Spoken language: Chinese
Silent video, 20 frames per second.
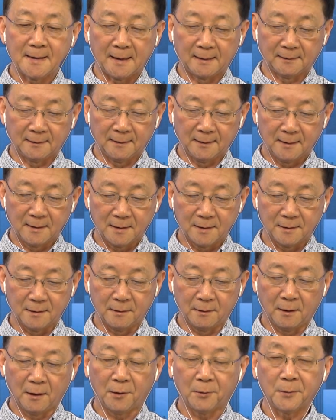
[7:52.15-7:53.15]
讲的呢
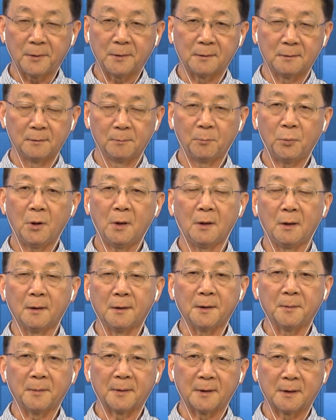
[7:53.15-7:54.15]
是 Ariel Paul
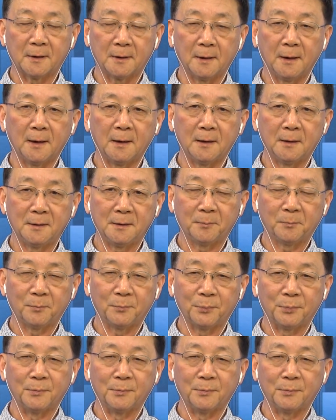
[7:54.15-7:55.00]
一本呃一